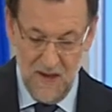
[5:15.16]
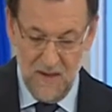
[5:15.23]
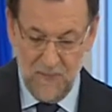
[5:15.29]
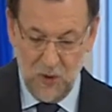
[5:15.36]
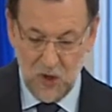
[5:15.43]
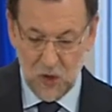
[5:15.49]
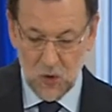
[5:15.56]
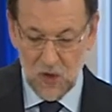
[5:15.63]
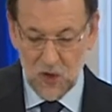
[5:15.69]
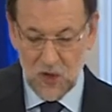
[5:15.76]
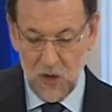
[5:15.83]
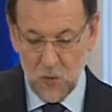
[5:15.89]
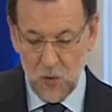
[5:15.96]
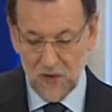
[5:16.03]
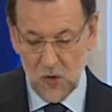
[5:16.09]
Por eso
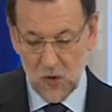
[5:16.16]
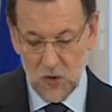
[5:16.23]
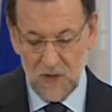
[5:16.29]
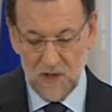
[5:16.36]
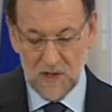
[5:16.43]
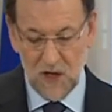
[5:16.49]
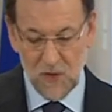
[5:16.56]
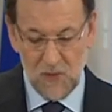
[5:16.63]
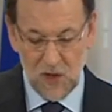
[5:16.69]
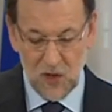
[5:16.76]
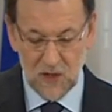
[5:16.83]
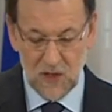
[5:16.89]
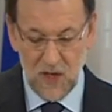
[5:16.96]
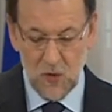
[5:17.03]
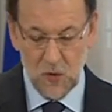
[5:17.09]
este acuerdo sobre el
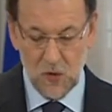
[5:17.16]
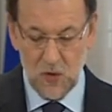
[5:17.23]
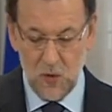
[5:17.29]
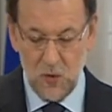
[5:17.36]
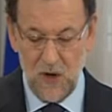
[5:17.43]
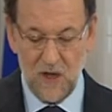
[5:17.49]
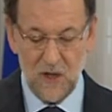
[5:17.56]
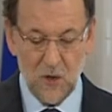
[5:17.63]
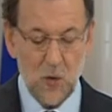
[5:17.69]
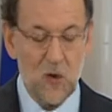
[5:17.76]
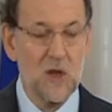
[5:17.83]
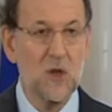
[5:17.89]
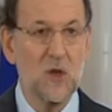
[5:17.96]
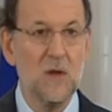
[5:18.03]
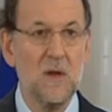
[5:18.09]
trasvase Tajo Segura no
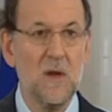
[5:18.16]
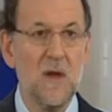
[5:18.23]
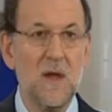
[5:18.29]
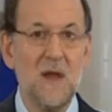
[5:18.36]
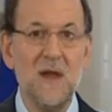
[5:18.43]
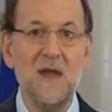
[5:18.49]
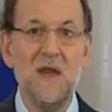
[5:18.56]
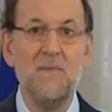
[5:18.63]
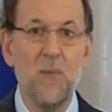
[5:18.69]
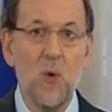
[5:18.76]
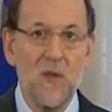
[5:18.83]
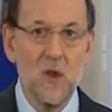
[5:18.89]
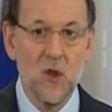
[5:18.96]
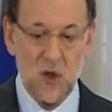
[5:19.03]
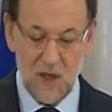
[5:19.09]
es ni
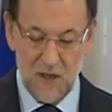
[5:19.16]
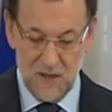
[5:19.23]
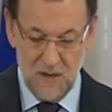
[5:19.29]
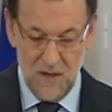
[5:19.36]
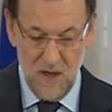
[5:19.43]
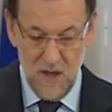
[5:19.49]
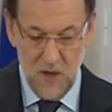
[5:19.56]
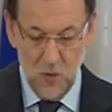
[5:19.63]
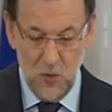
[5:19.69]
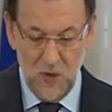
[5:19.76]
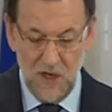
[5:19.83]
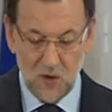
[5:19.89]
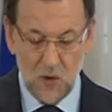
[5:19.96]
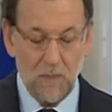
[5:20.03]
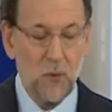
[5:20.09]
puede ser
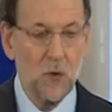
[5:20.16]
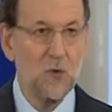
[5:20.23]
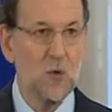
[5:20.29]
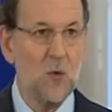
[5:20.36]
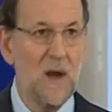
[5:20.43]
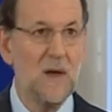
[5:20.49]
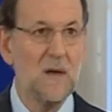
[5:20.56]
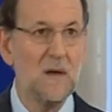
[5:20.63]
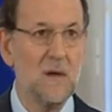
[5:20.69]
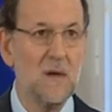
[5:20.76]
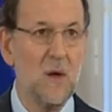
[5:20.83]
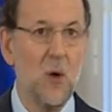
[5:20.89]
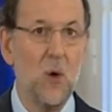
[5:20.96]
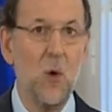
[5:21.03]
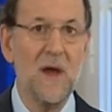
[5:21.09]
un hito puntual
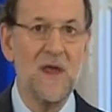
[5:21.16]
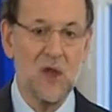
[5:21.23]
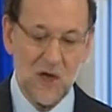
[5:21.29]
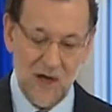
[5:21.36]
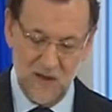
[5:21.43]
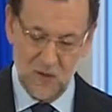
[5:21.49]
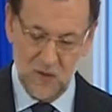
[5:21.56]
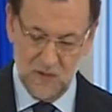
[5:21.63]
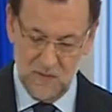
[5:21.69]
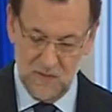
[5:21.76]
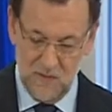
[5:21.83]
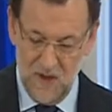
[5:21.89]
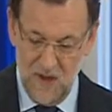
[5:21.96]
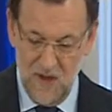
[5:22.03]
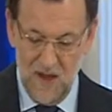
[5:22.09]
o aislado.
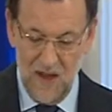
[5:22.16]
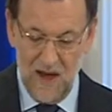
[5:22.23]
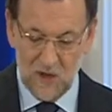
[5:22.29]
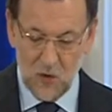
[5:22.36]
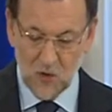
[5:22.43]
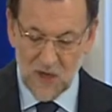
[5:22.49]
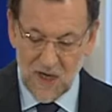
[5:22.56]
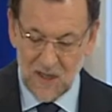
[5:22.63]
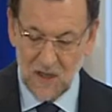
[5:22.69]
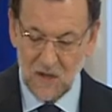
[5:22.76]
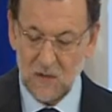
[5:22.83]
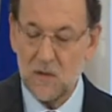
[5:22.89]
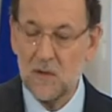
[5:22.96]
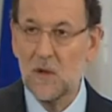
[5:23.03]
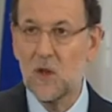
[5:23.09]
Al
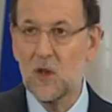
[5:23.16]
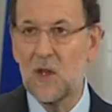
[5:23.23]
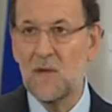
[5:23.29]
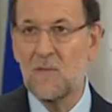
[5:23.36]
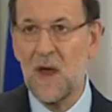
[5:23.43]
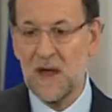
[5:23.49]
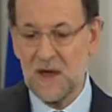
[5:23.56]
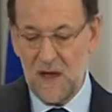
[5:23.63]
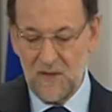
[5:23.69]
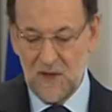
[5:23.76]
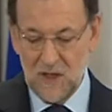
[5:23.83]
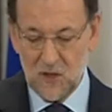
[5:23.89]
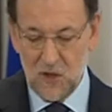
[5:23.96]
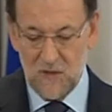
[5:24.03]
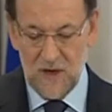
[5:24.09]
contrario, se enmarca
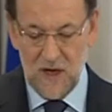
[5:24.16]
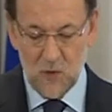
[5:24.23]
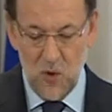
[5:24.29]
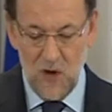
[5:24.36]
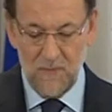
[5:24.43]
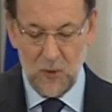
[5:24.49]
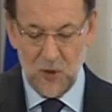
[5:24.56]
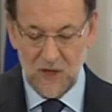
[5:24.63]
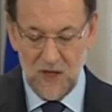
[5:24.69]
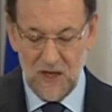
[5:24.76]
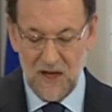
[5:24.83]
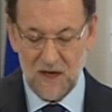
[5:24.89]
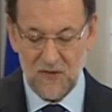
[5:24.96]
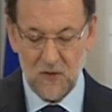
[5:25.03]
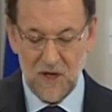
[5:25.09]
dentro de la nueva
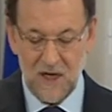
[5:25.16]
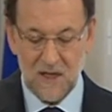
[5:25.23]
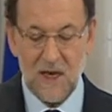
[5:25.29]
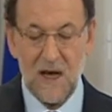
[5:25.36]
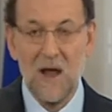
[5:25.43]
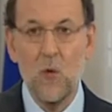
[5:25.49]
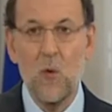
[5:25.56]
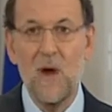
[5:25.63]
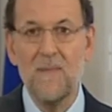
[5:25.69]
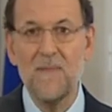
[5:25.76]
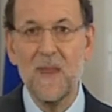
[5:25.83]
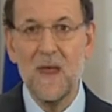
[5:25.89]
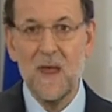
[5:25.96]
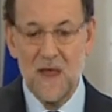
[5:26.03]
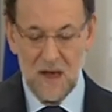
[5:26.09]
política nacional del
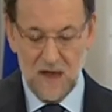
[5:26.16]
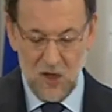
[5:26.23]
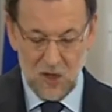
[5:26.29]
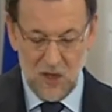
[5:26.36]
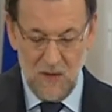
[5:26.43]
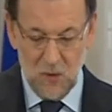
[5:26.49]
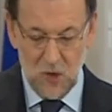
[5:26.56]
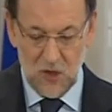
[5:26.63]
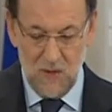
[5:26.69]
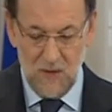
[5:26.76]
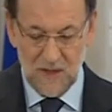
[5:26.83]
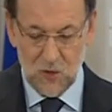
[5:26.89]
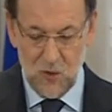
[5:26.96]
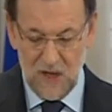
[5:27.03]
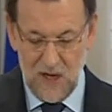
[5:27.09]
agua que estamos
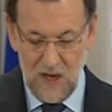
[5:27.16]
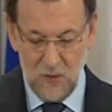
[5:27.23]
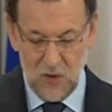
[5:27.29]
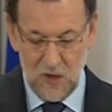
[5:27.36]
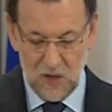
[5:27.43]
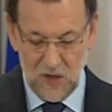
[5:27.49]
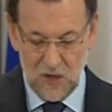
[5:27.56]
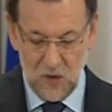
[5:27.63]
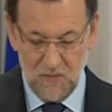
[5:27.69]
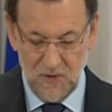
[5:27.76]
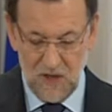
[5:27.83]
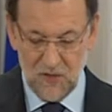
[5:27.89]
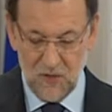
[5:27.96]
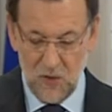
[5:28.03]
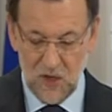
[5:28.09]
llevando a cabo desde el
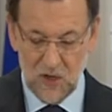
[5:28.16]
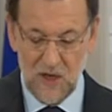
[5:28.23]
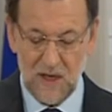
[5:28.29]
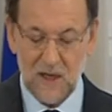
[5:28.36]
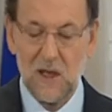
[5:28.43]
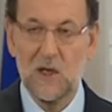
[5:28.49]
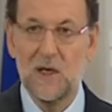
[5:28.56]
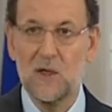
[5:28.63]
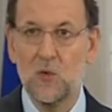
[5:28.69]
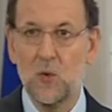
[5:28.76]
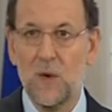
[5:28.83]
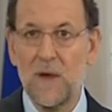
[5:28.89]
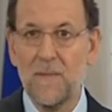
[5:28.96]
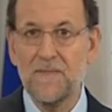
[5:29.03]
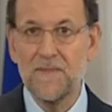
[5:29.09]
comienzo de esta
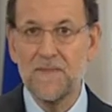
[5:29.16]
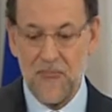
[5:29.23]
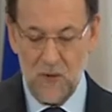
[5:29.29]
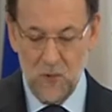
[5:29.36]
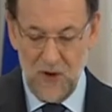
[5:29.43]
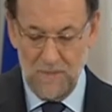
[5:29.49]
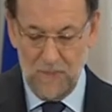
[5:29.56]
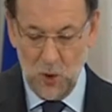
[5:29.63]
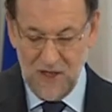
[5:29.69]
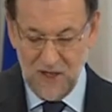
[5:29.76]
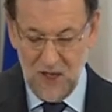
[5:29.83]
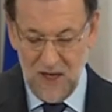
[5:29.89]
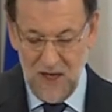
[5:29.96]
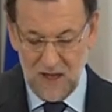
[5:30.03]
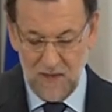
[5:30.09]
legislatura una
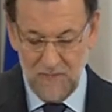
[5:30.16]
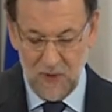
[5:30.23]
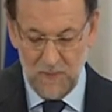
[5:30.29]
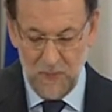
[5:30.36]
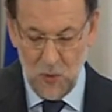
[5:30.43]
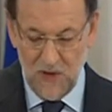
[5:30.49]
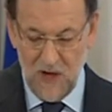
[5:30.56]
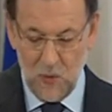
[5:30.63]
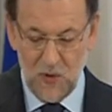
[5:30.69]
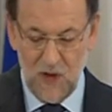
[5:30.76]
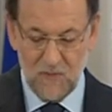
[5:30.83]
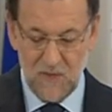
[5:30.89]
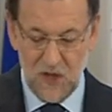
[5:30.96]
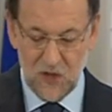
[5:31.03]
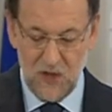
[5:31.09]
política que propuna una
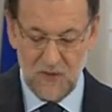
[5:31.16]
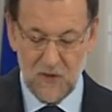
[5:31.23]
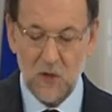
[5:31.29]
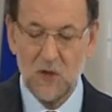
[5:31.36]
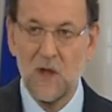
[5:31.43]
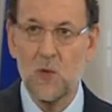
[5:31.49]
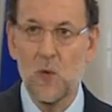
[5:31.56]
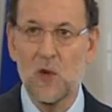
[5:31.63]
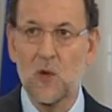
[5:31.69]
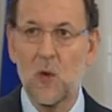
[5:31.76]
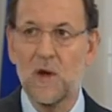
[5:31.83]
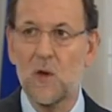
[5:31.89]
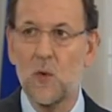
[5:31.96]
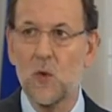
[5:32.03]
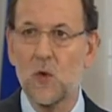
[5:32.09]
administración de
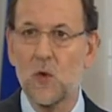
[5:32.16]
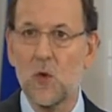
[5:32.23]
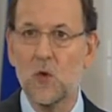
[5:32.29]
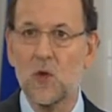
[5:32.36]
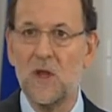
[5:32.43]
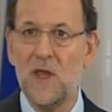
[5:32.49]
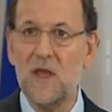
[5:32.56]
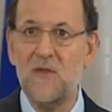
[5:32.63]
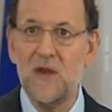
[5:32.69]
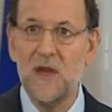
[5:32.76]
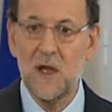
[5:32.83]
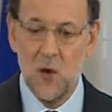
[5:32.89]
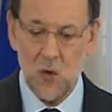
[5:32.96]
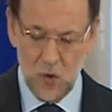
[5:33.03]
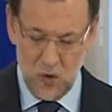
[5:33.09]
nuestros recursos
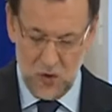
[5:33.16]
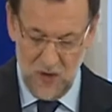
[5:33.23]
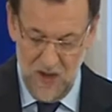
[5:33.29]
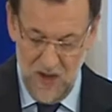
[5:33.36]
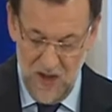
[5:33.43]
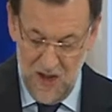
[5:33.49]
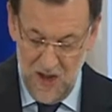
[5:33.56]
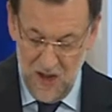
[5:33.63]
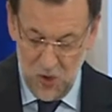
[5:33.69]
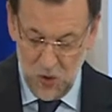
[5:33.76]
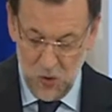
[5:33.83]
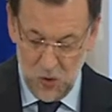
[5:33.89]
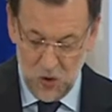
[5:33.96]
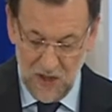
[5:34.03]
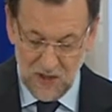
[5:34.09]
hídricos
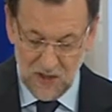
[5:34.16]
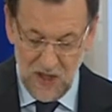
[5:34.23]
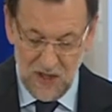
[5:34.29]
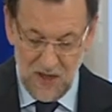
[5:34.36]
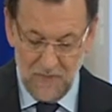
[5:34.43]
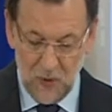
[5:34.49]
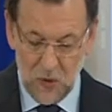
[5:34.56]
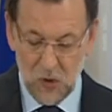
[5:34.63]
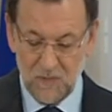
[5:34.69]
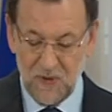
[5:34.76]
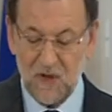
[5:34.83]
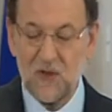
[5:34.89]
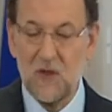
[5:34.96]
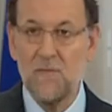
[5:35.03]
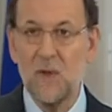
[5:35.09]
sustentada por los
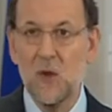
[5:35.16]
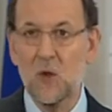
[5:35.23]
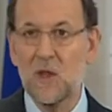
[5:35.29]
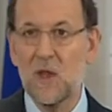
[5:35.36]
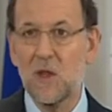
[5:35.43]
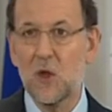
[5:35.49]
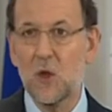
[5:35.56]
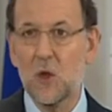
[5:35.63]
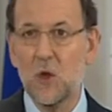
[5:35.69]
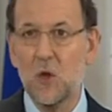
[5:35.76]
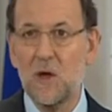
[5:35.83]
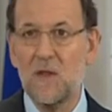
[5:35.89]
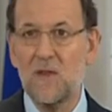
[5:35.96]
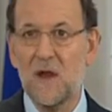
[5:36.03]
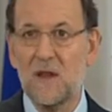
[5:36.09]
principios de
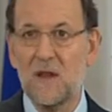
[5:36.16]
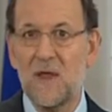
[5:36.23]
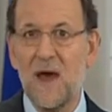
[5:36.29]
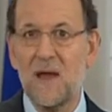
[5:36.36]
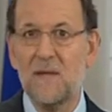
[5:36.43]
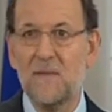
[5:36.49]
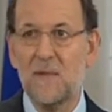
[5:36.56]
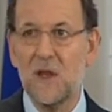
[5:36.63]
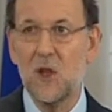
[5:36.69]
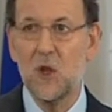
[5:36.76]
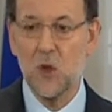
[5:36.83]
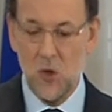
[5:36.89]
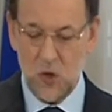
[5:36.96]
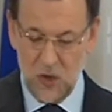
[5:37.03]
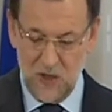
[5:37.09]
solidaridad y
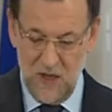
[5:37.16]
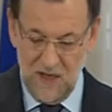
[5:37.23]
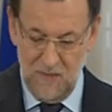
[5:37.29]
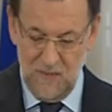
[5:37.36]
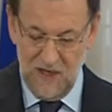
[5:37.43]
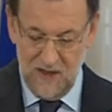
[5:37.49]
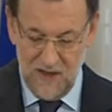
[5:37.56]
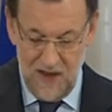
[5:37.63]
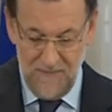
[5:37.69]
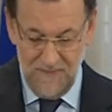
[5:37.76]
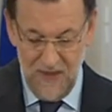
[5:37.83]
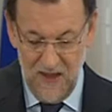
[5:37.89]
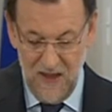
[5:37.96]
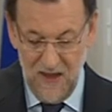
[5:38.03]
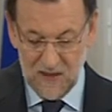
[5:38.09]

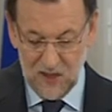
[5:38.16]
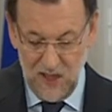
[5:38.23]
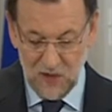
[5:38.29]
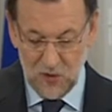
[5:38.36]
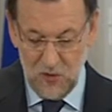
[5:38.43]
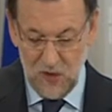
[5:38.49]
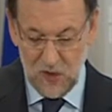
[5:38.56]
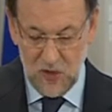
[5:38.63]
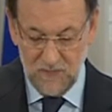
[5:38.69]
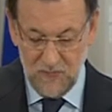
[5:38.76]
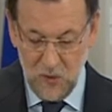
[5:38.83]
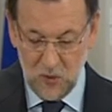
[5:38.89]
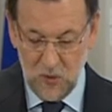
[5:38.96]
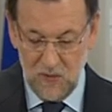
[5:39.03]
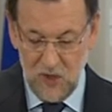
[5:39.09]
sostenibilidad, tanto desde el
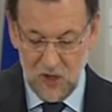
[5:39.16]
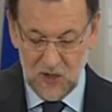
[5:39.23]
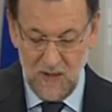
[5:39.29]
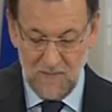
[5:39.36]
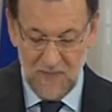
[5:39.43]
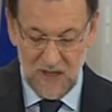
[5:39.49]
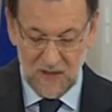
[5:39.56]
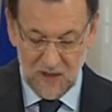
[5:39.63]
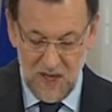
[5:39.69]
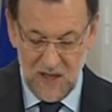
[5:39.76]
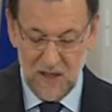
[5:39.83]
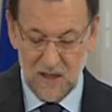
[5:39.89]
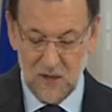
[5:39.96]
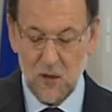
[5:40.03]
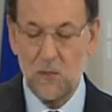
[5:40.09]
punto de vista
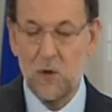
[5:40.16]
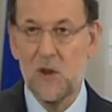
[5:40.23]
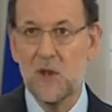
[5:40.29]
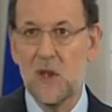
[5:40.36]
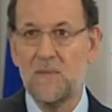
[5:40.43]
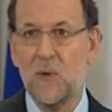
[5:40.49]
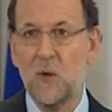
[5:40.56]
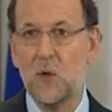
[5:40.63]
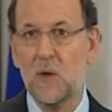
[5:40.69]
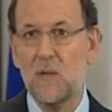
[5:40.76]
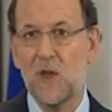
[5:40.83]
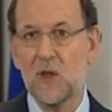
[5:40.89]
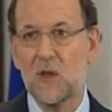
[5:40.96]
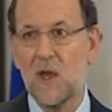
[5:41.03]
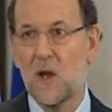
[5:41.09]
ambiental como desde el punto de
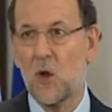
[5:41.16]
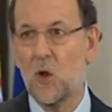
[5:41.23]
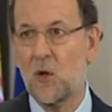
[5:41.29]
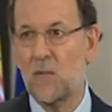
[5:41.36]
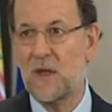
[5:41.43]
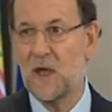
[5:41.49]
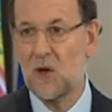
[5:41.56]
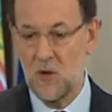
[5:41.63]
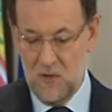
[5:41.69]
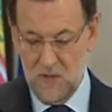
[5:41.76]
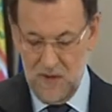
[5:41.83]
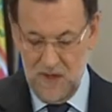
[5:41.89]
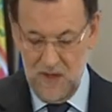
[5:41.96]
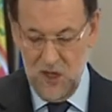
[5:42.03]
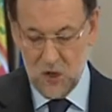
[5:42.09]
vista
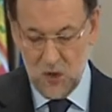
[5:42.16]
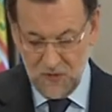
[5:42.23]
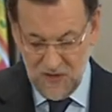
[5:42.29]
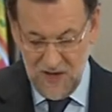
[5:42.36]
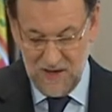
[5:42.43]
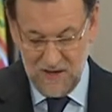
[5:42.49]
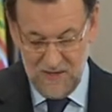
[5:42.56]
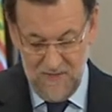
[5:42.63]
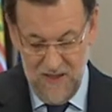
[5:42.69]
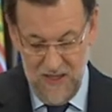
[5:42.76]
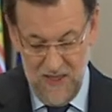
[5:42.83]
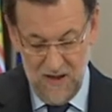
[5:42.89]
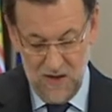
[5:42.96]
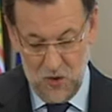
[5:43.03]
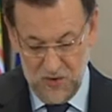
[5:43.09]
económico y social,
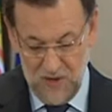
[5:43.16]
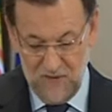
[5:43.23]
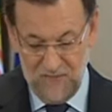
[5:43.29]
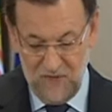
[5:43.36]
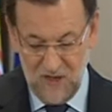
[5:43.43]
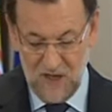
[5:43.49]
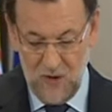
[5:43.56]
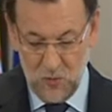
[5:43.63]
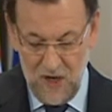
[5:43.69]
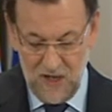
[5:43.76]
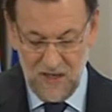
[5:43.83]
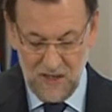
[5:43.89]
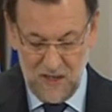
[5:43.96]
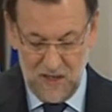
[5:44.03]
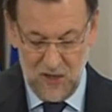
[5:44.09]
con el fin de
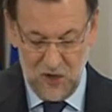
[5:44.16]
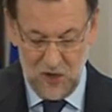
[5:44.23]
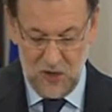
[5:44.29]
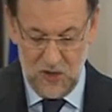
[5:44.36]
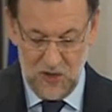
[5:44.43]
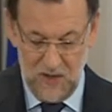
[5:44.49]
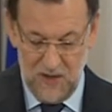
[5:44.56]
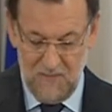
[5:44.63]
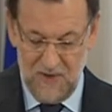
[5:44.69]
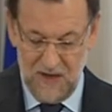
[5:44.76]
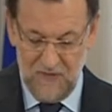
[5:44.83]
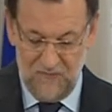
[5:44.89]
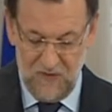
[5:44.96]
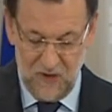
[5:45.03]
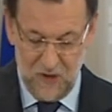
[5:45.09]
aunar intereses en
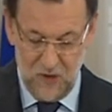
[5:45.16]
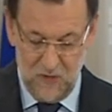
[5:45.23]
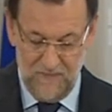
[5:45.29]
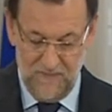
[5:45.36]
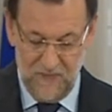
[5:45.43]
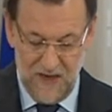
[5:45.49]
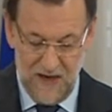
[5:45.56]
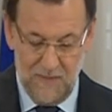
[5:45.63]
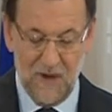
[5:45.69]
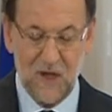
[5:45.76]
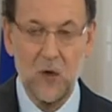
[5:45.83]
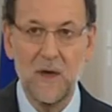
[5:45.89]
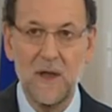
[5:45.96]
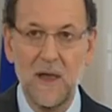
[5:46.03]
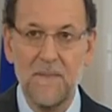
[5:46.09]
beneficio de la
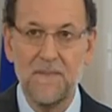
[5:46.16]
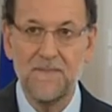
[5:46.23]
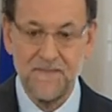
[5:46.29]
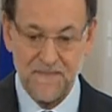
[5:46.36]
mayoría.